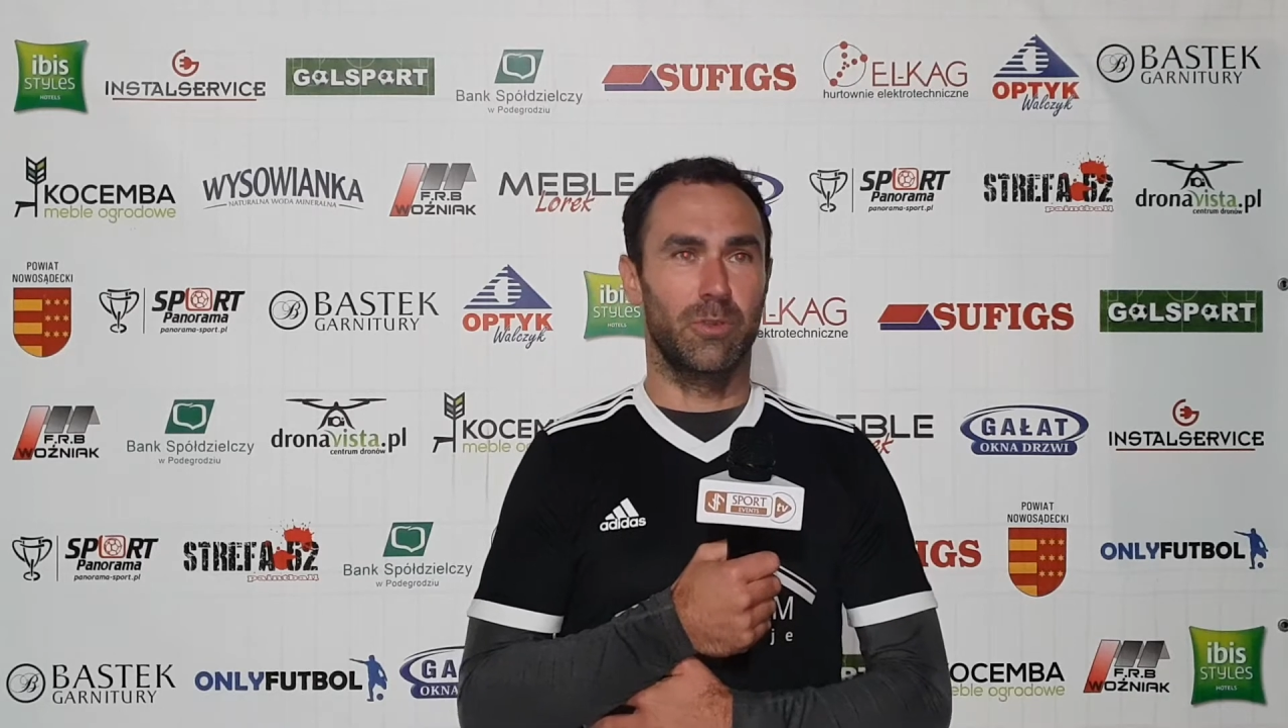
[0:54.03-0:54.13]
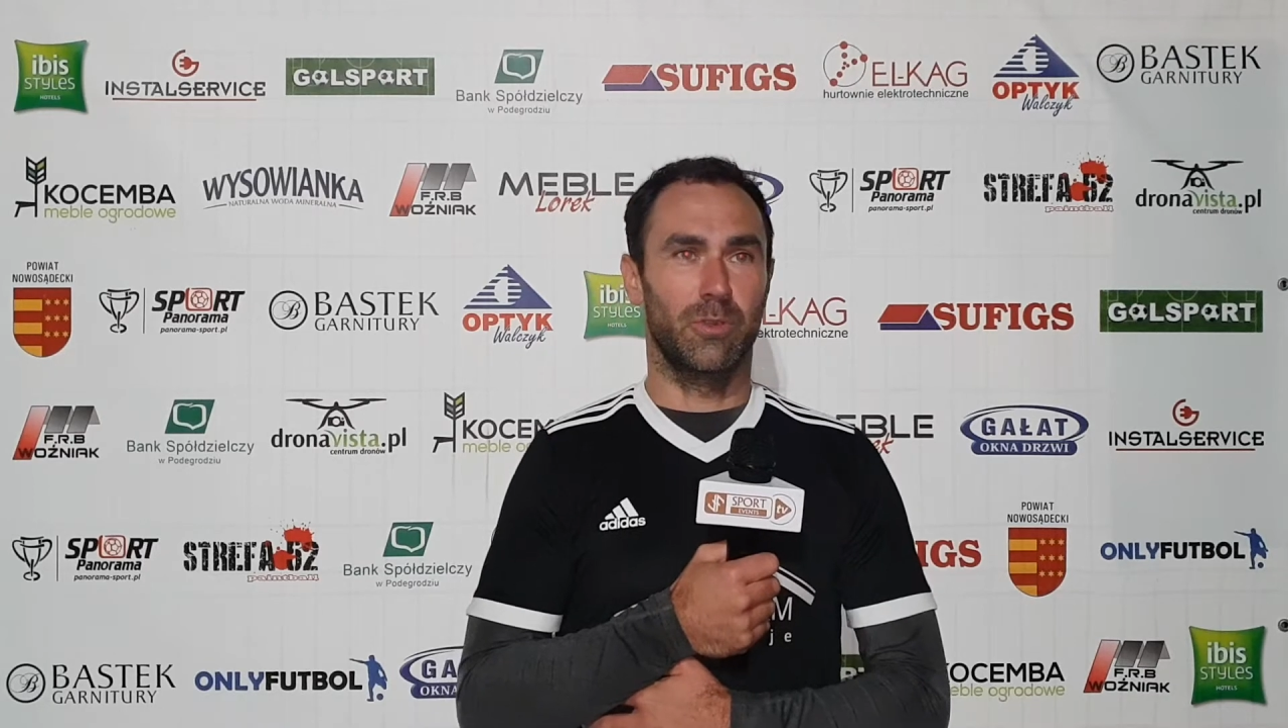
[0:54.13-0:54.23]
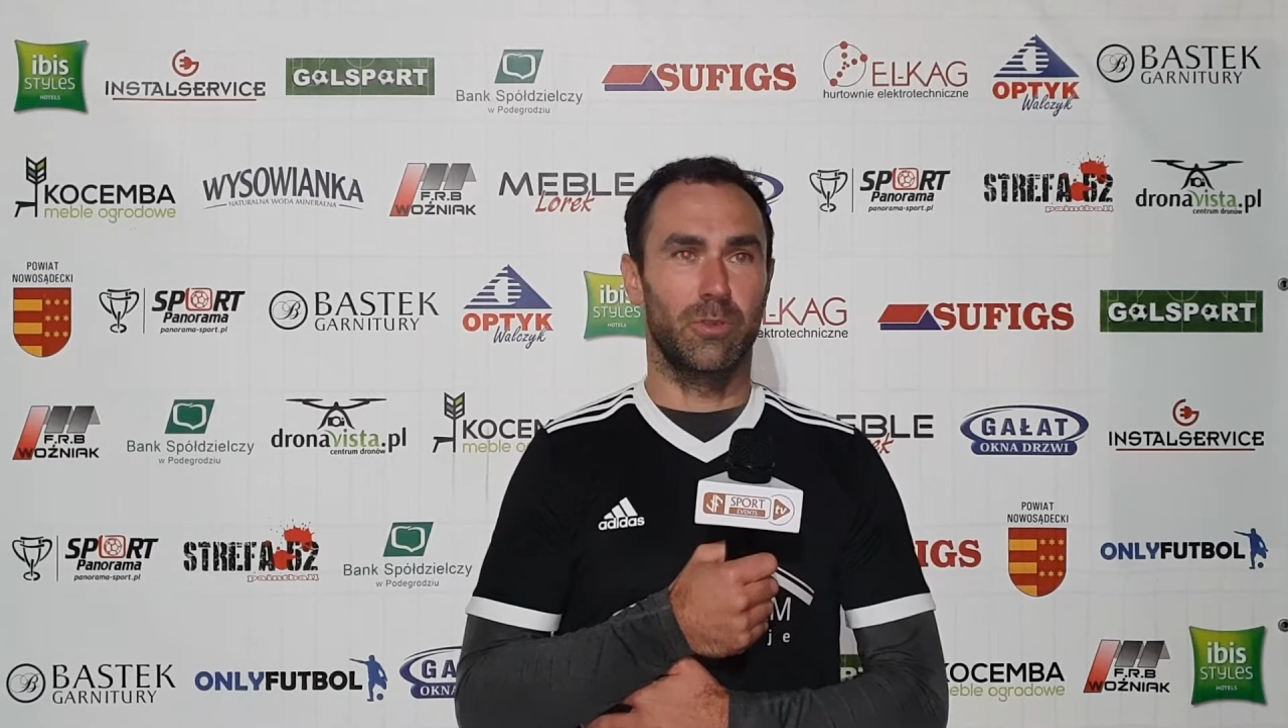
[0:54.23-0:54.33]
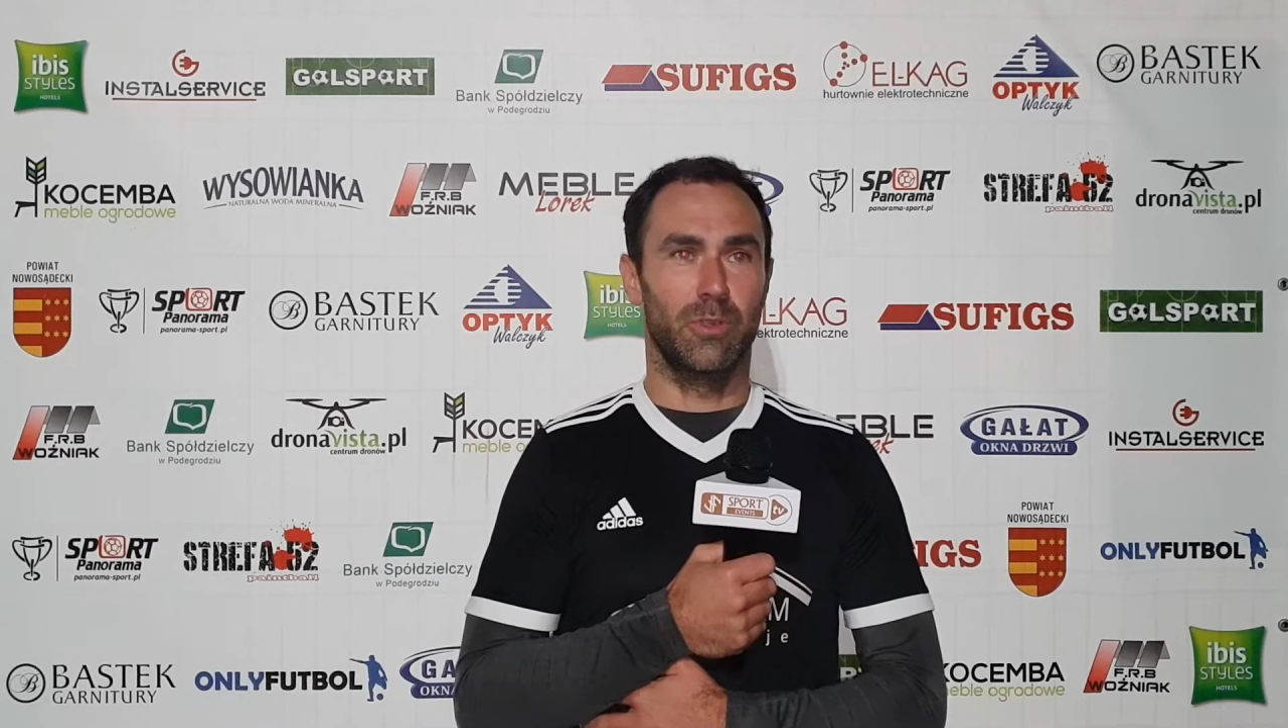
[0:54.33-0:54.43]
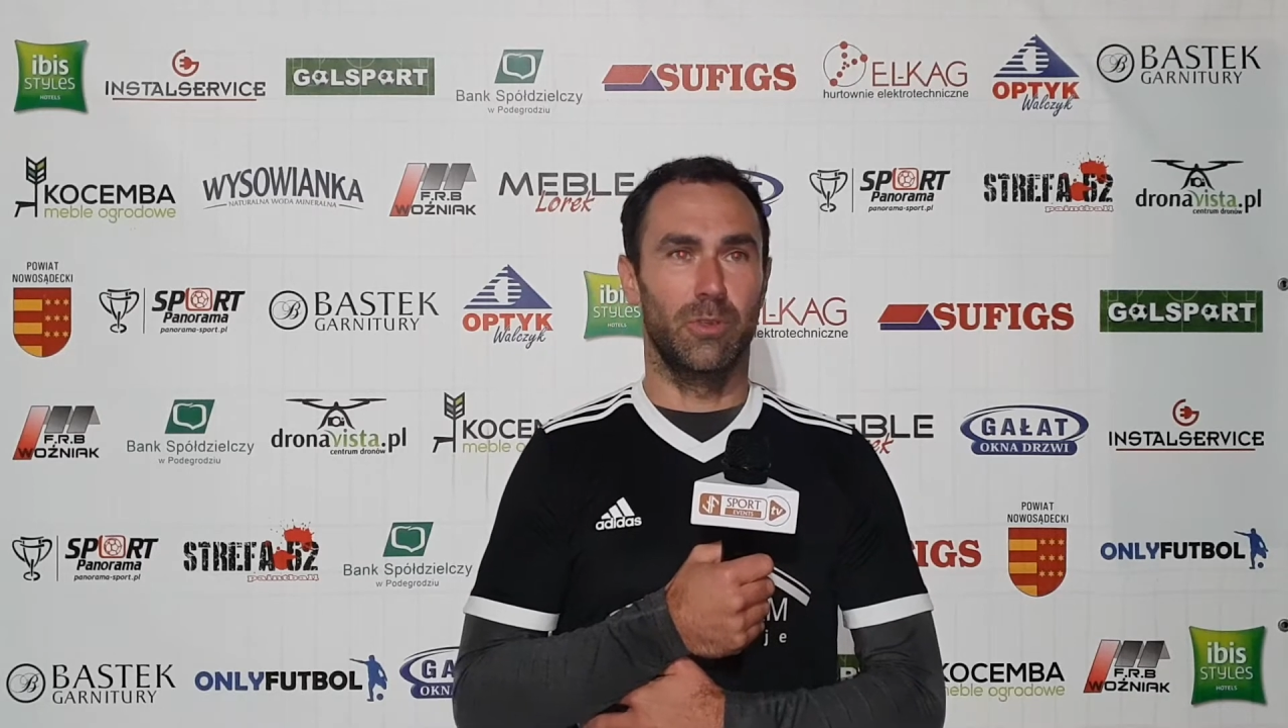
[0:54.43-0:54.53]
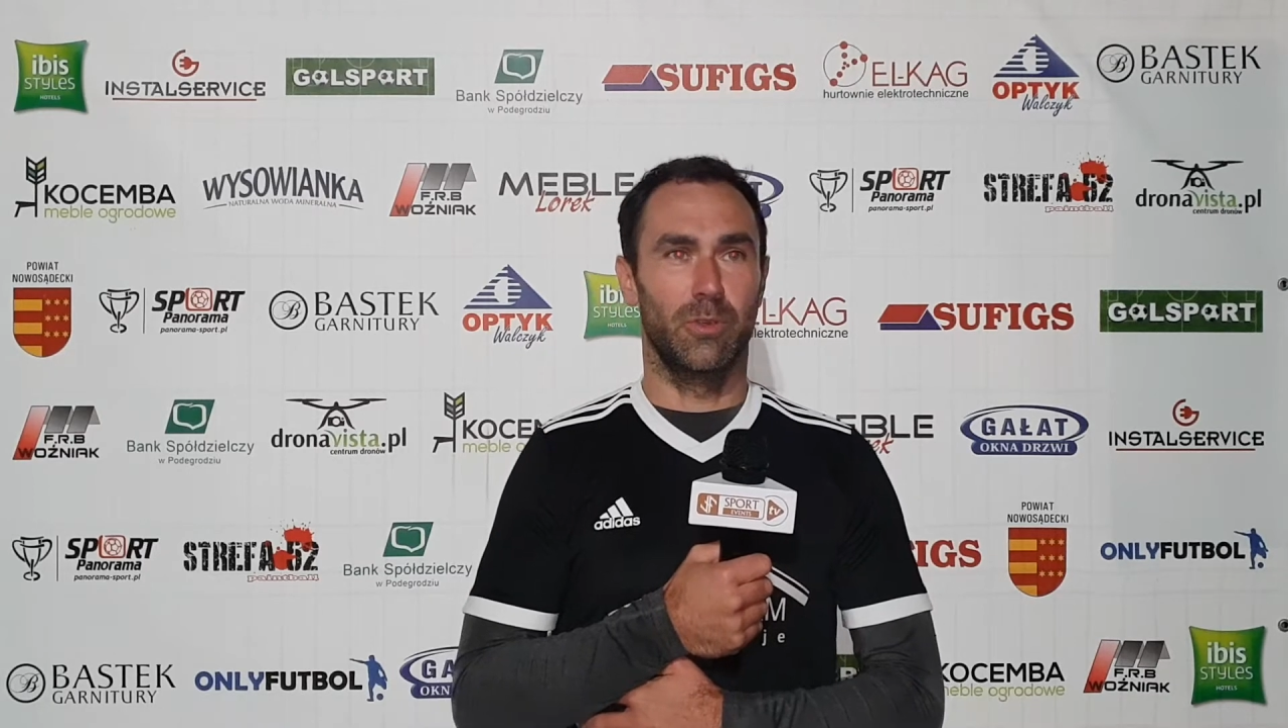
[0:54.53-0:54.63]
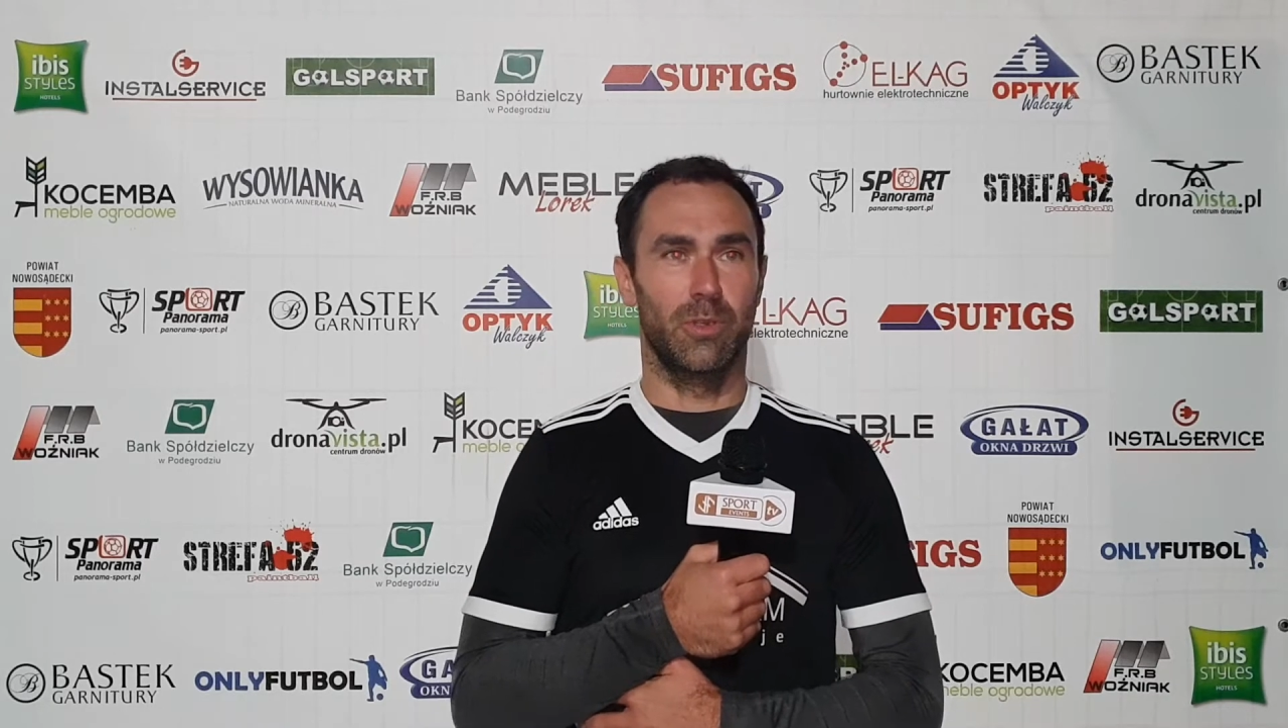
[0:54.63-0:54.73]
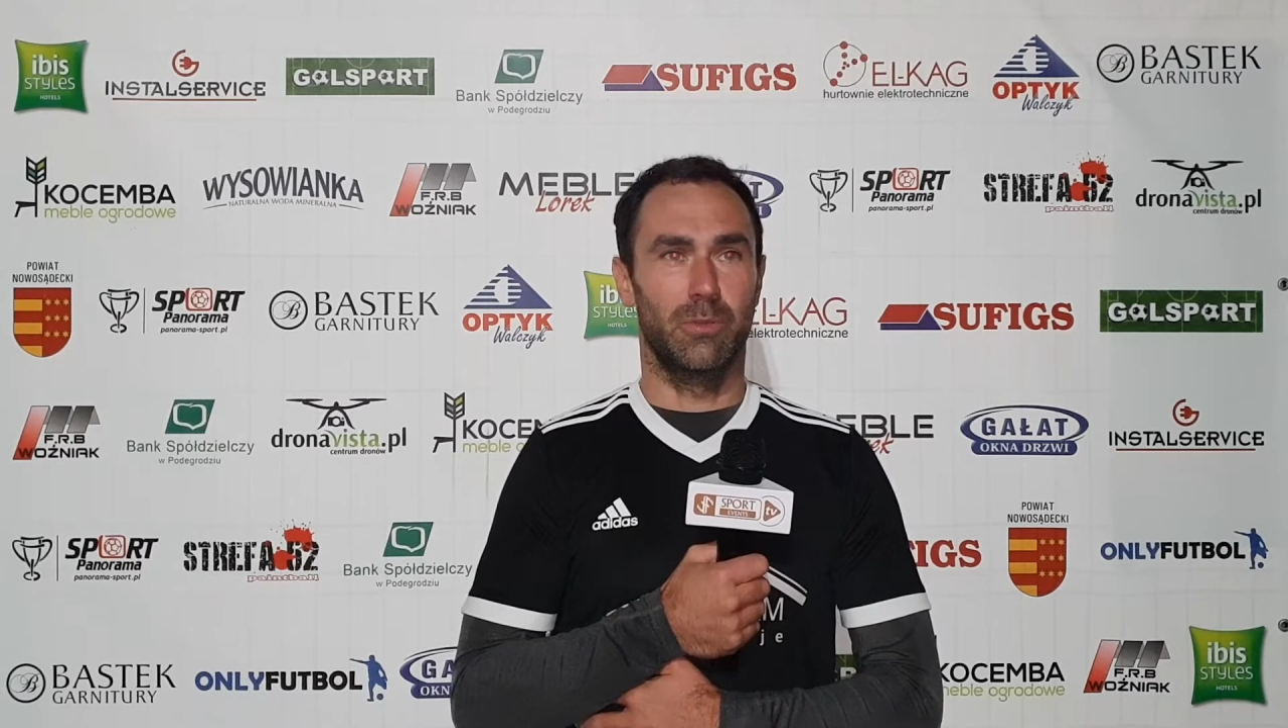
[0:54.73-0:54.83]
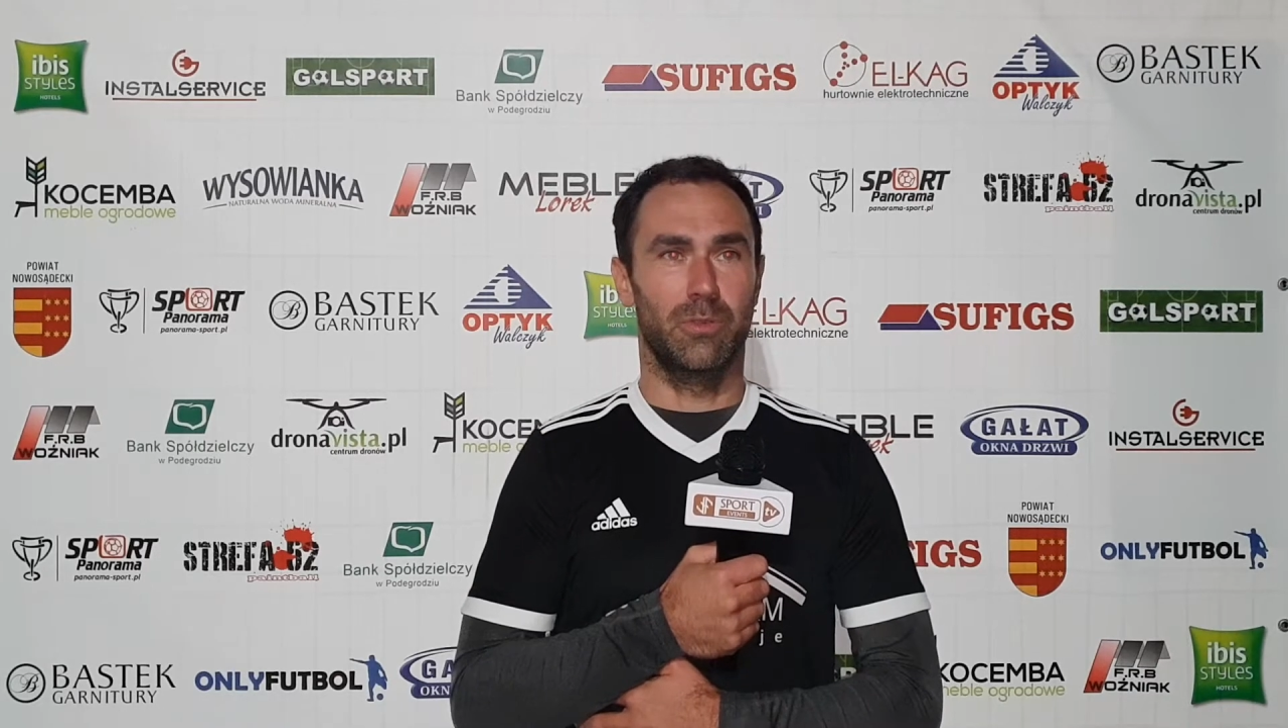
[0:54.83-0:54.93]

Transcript: ktoś nie dokrył,